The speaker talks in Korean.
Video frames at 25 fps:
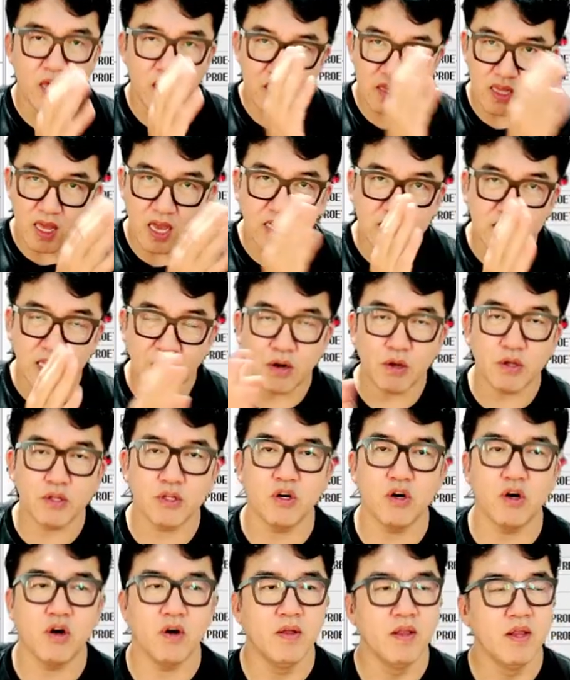딱
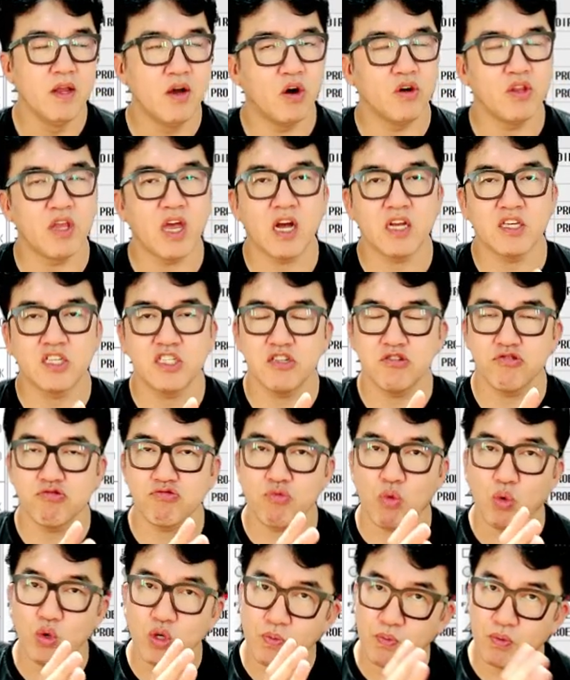나눠서 어, 내가 지수로
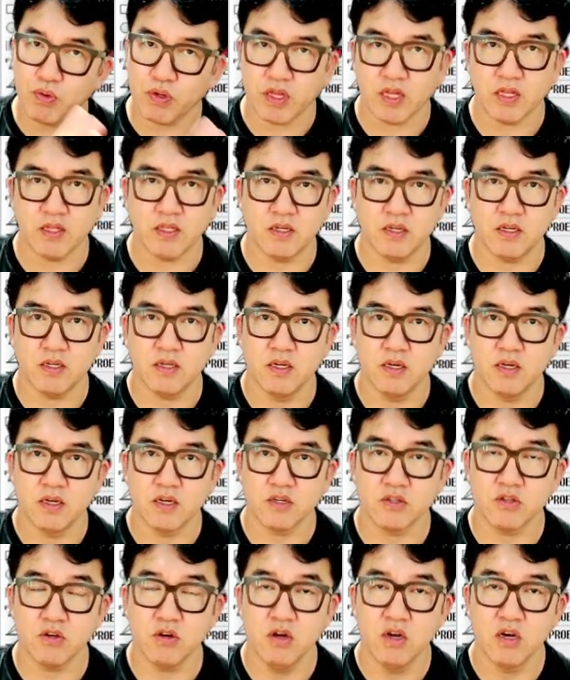50%,
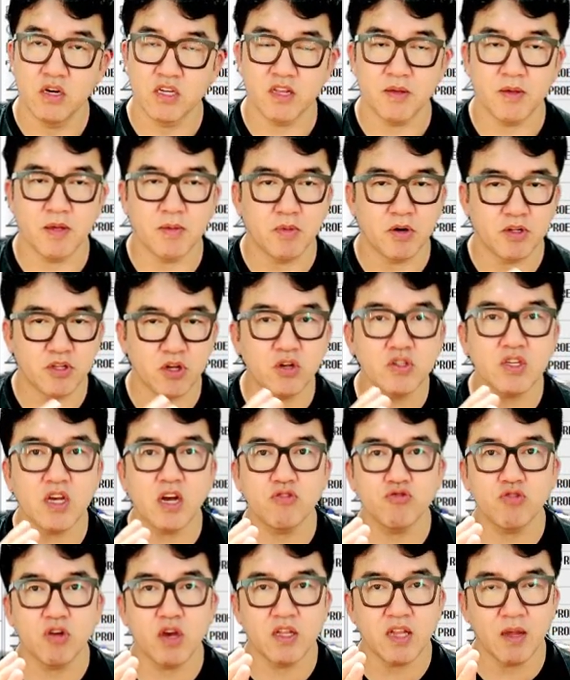그죠? 그다음에 뭐
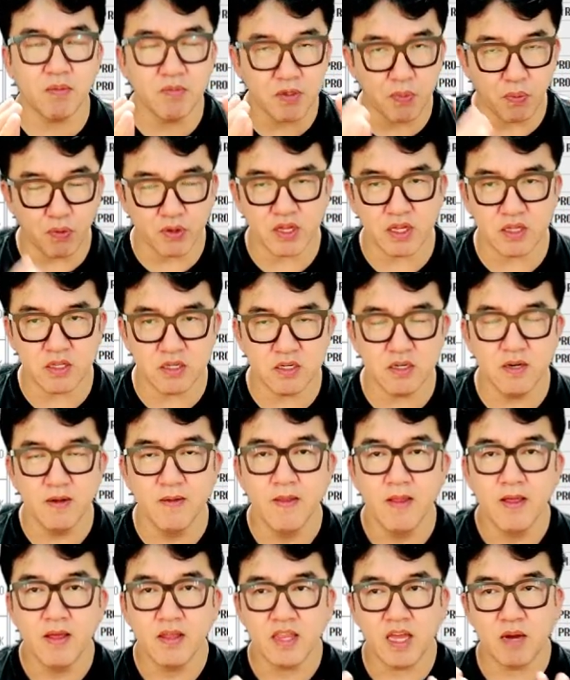성장주의 30%,
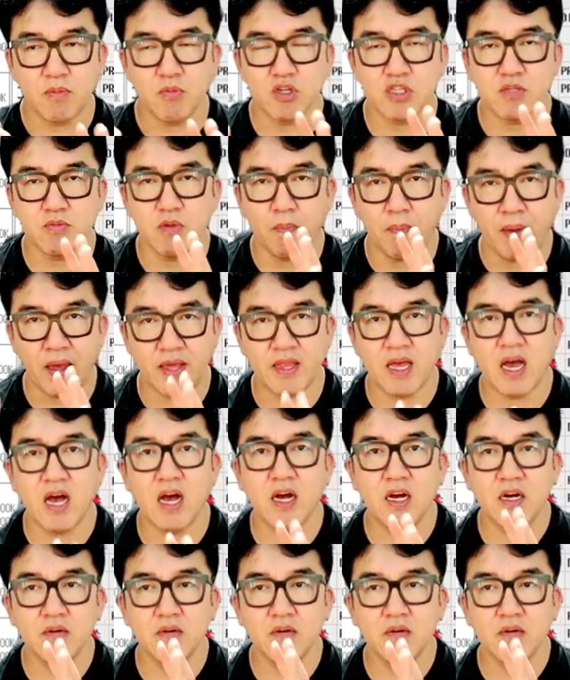나머지 뭐 배당